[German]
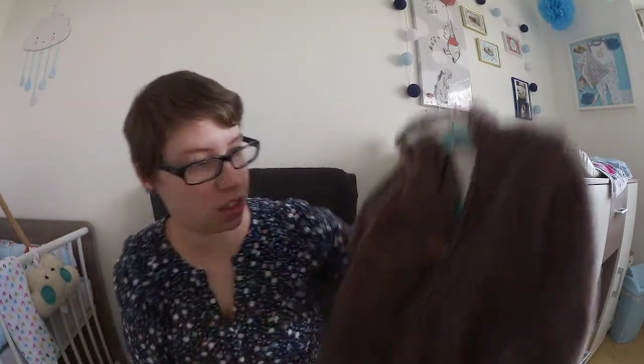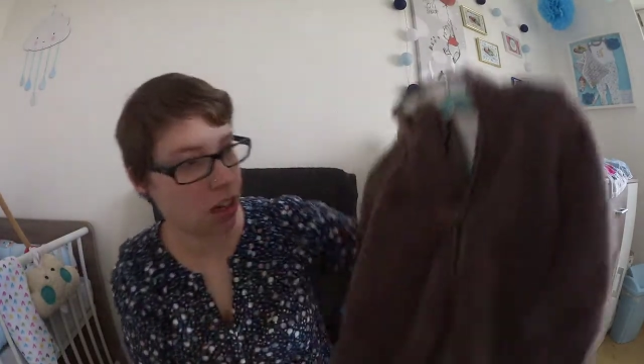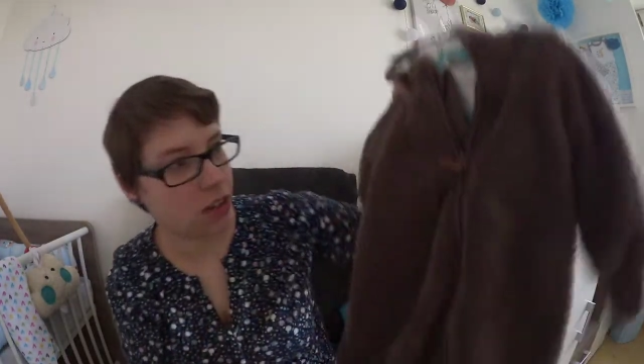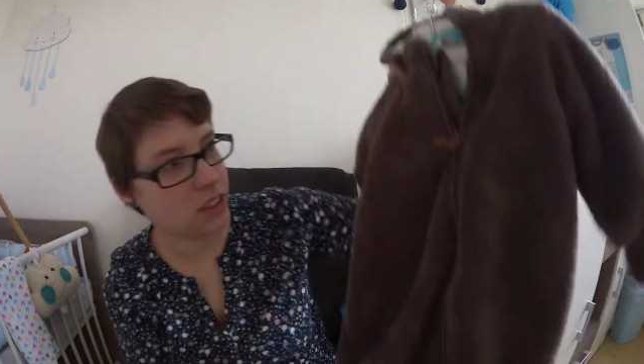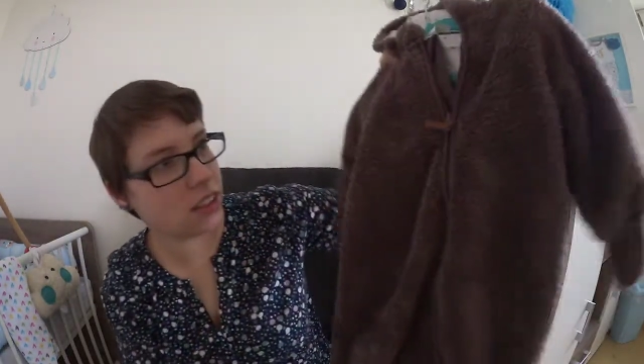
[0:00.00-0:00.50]

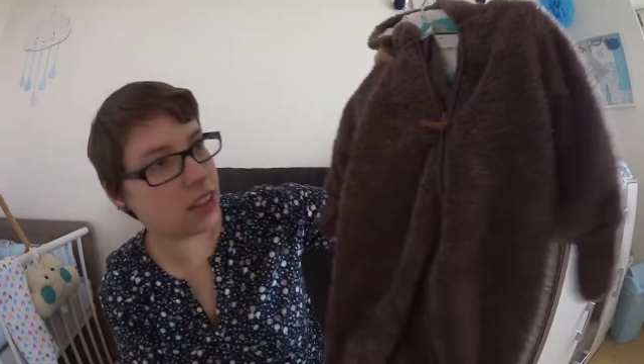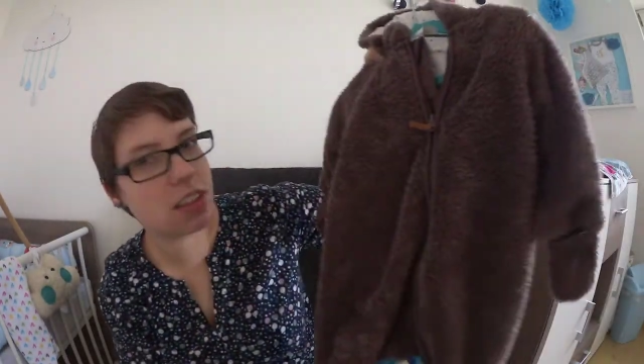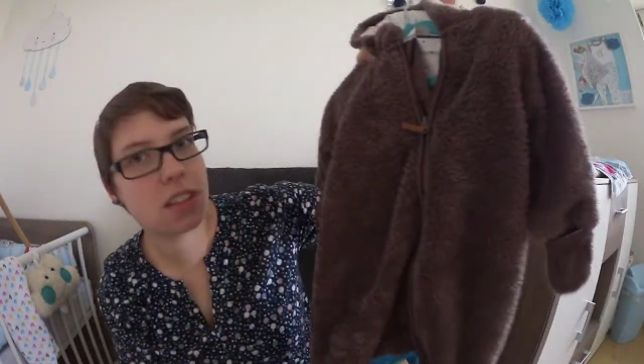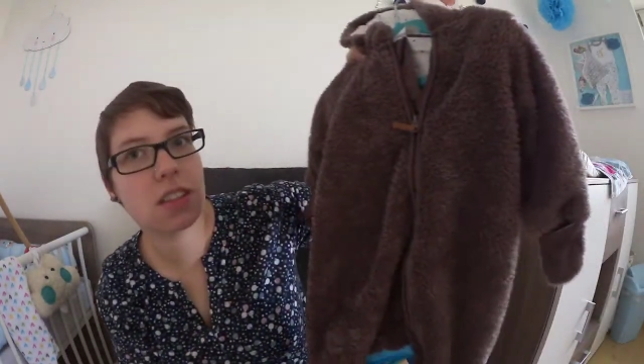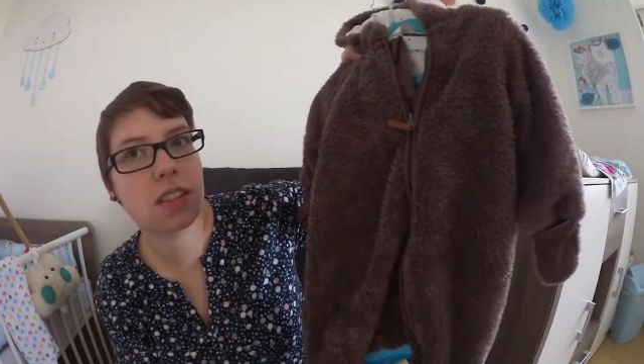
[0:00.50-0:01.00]
draußen
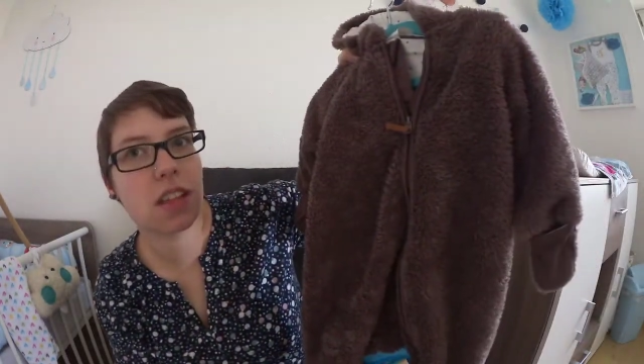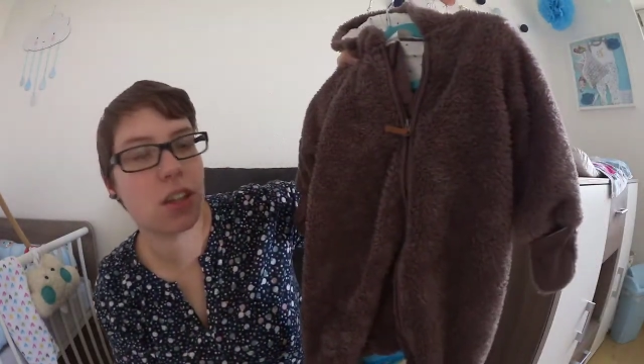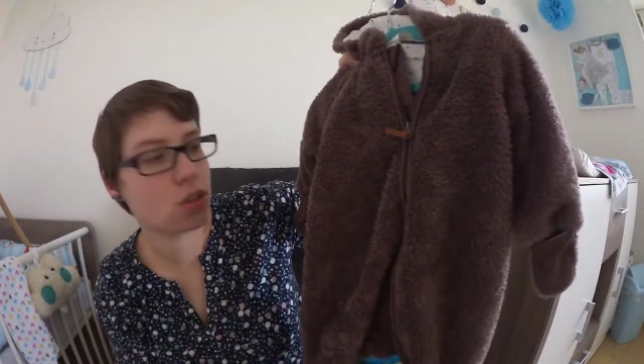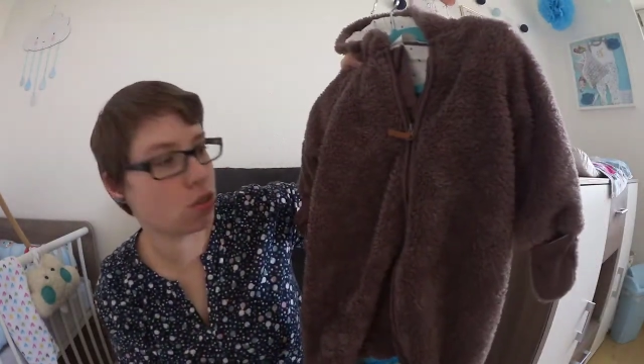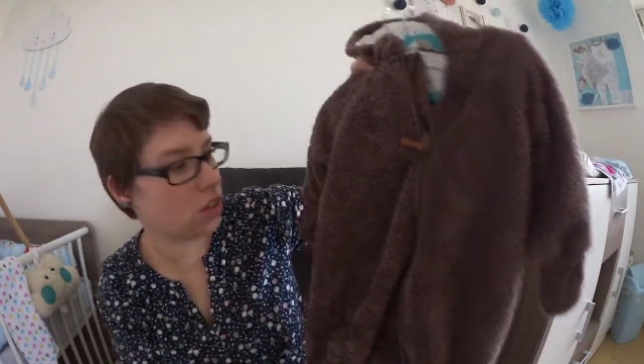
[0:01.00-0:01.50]
ist,
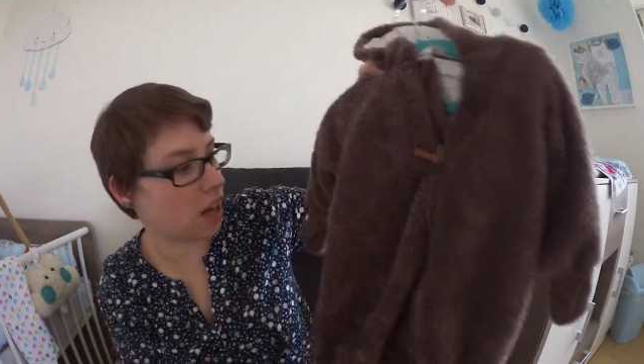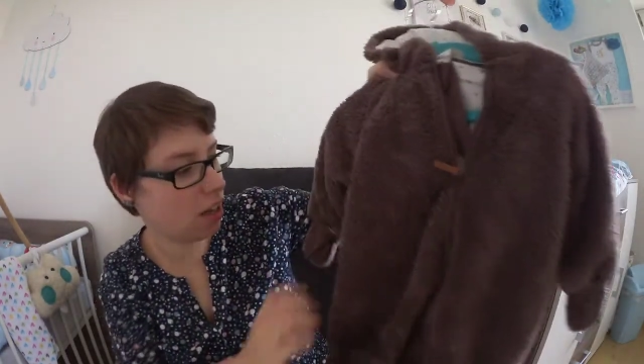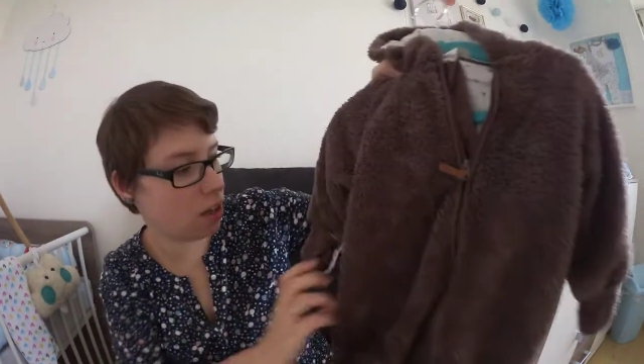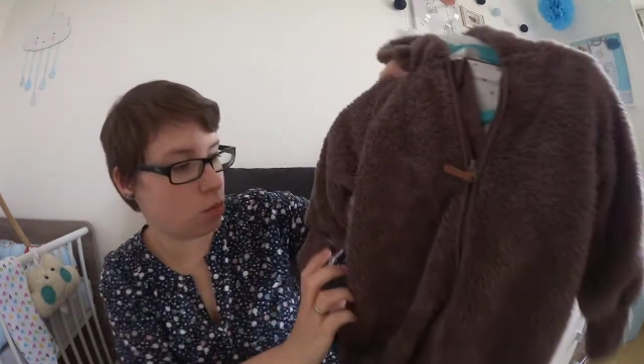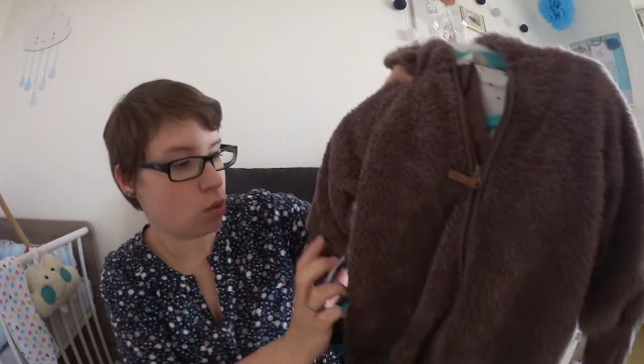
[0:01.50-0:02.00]
er schön
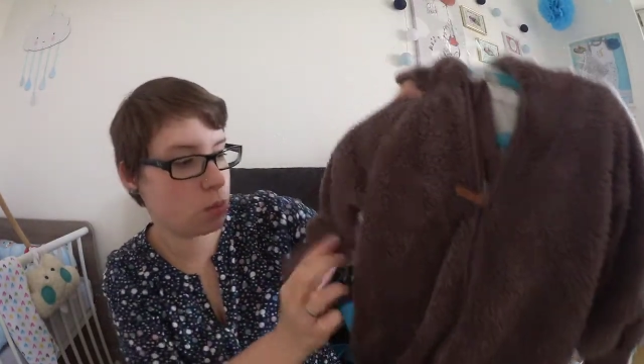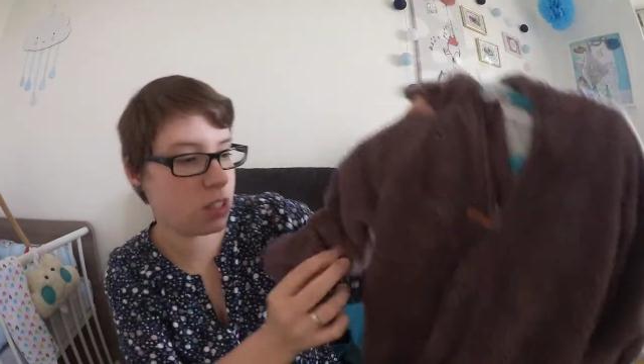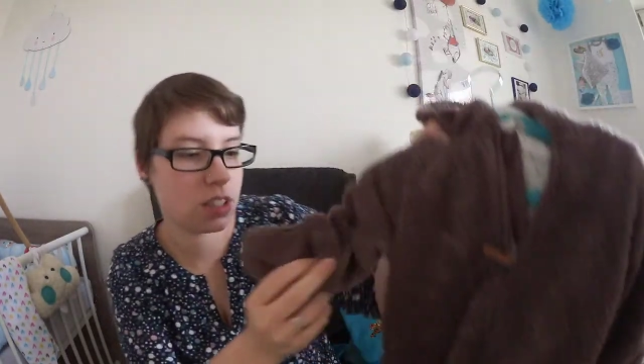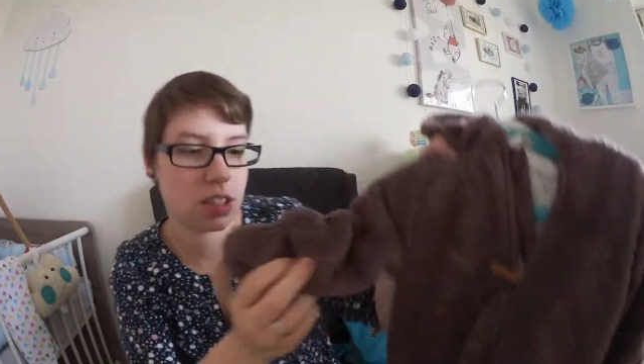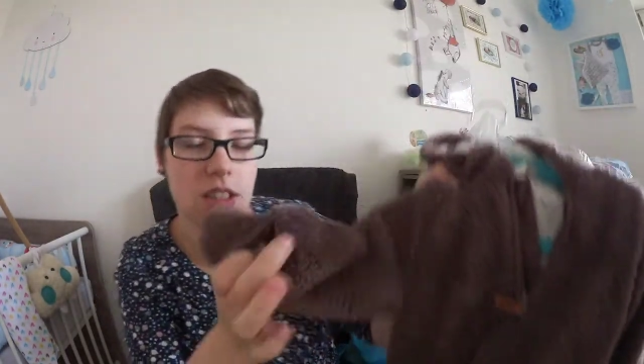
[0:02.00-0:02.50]

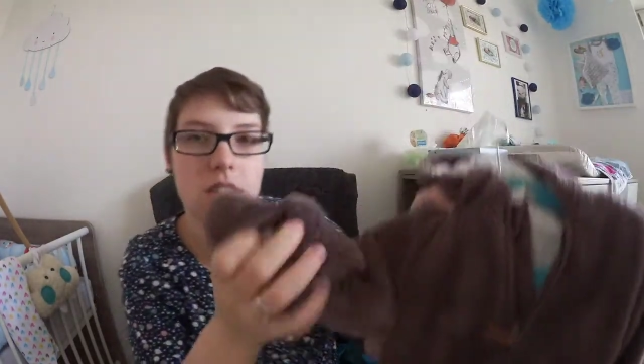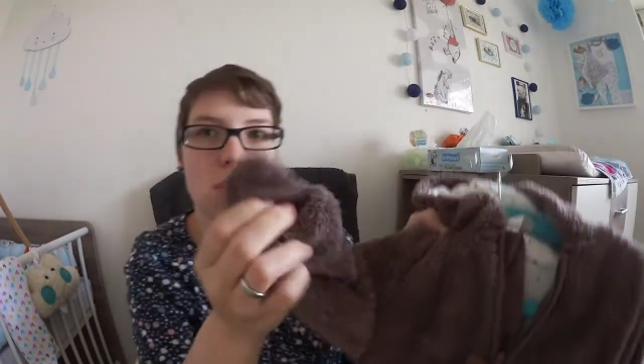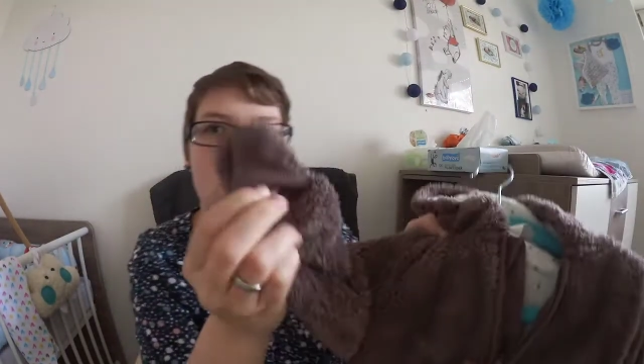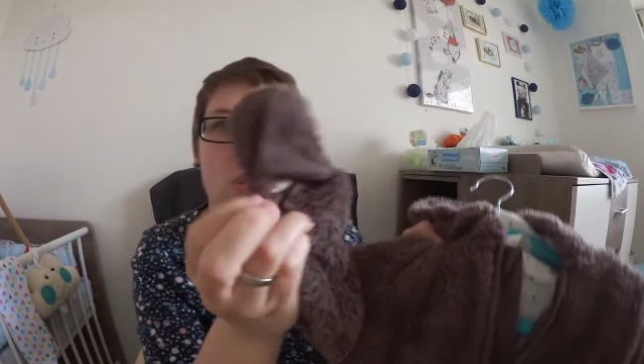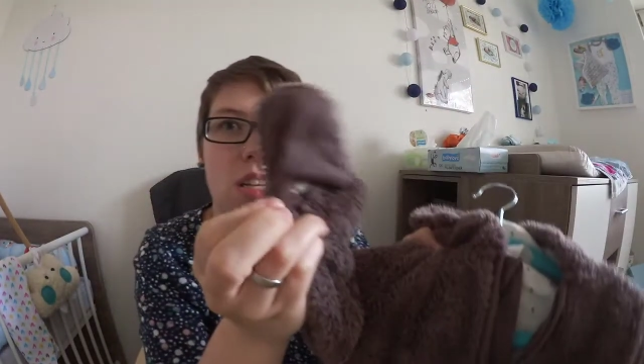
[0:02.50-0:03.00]
eingemurmelt ist
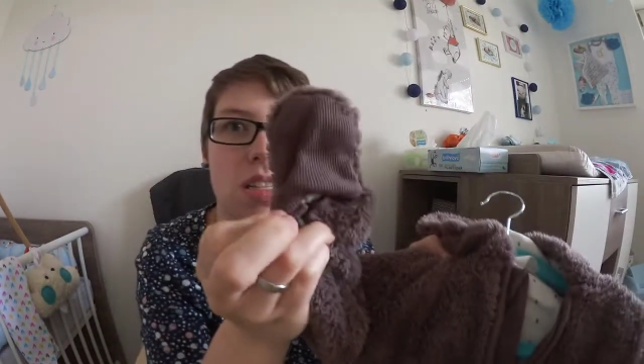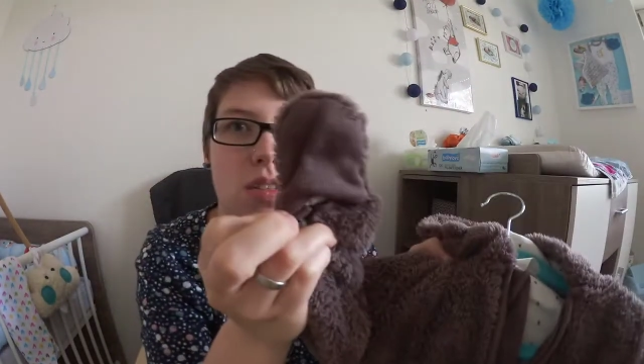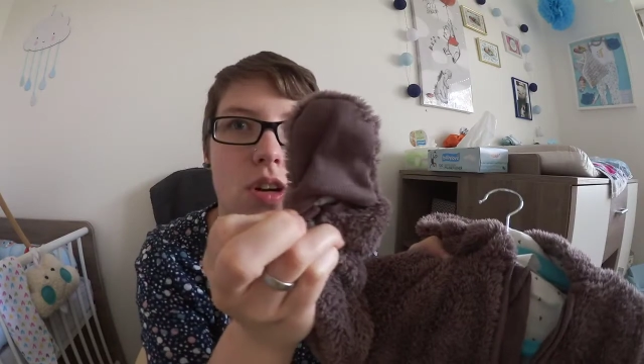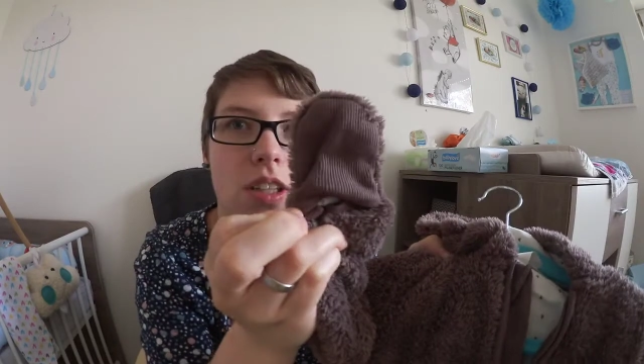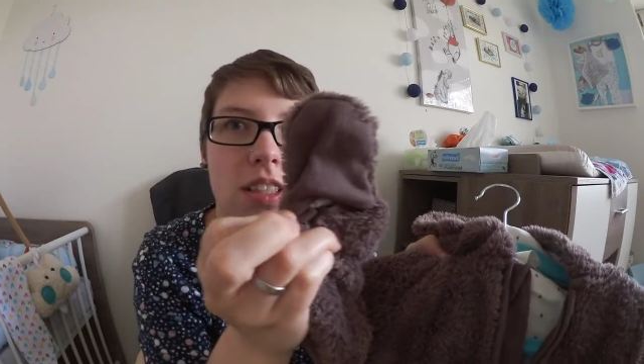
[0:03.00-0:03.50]
und das
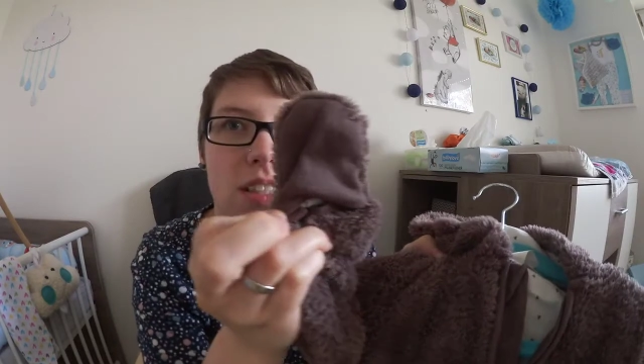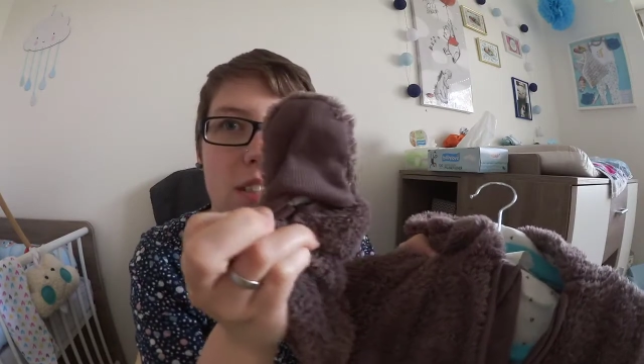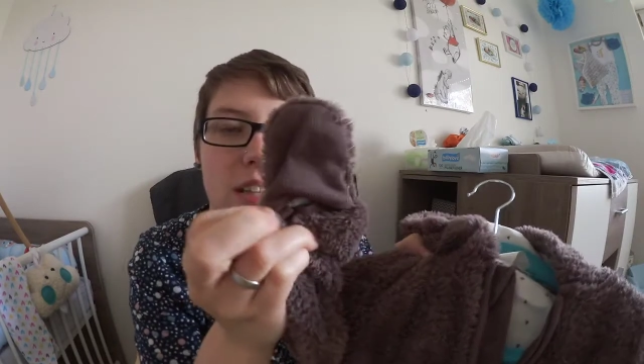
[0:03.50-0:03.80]
Tolle ist,